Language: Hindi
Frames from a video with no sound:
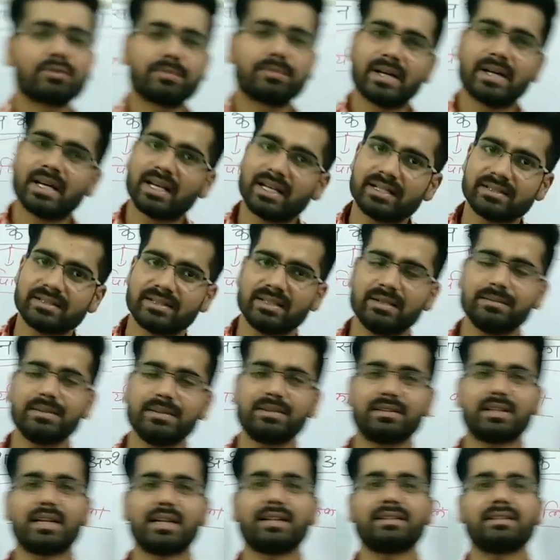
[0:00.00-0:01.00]
उसमें अलग से
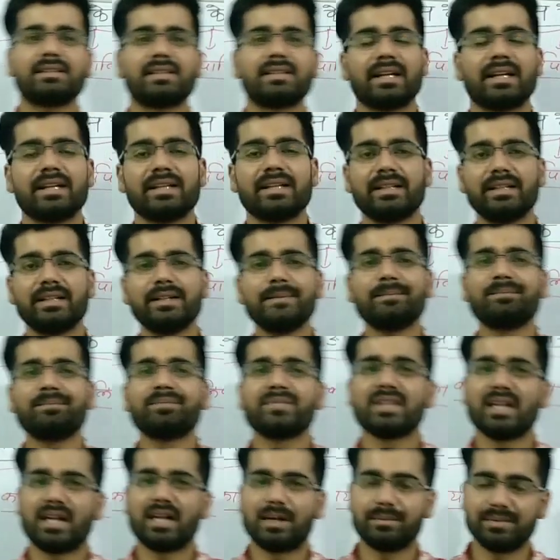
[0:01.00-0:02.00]
विस्तार से जानेंगे
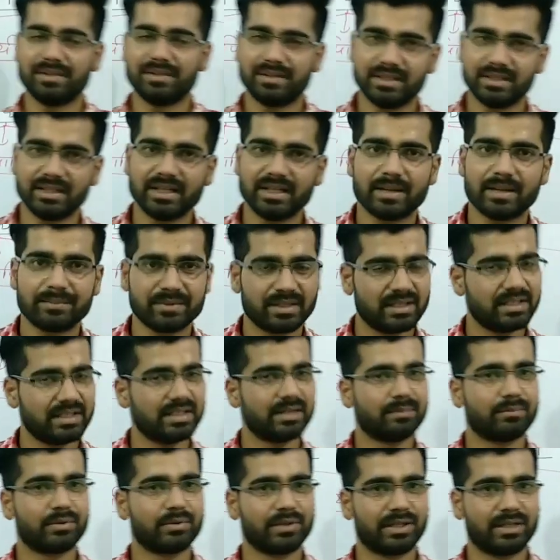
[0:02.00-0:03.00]
अभी ये आपके लिए
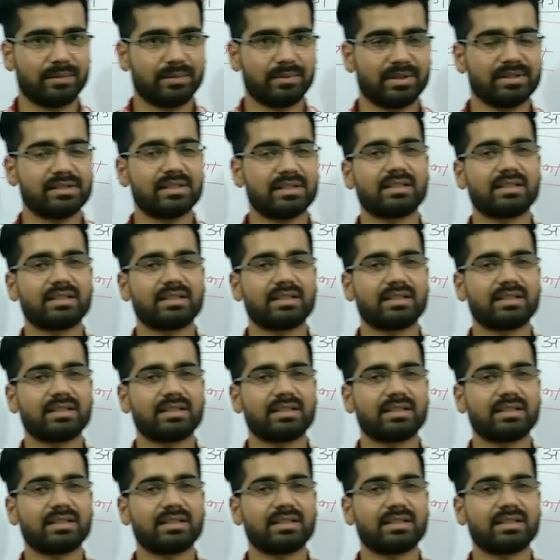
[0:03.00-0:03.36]
इम्पोर्टेंट बन